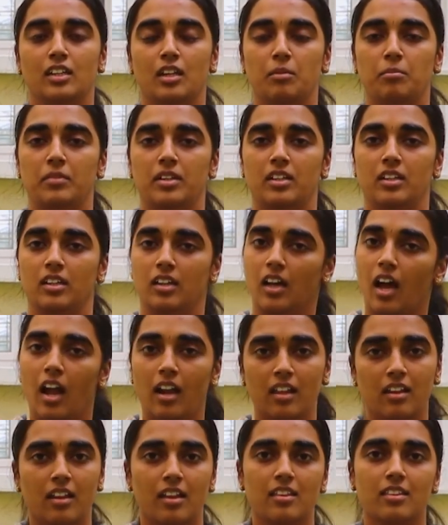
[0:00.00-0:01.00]
நம்ம
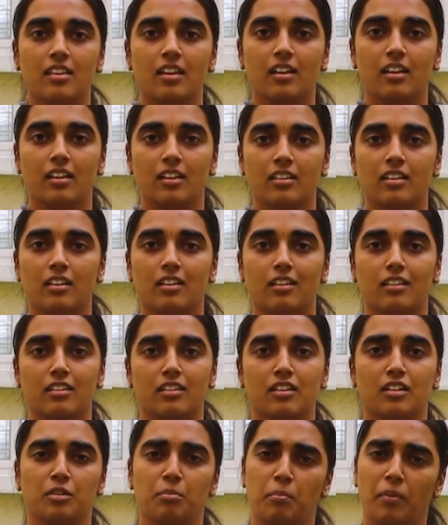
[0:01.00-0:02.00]
காலையில்
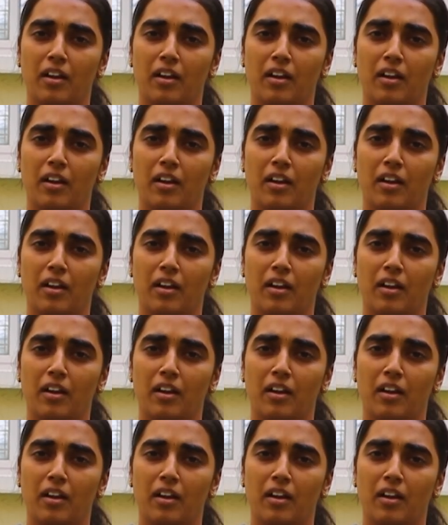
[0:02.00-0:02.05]
எந்திரிக்கிறதுலேருந்து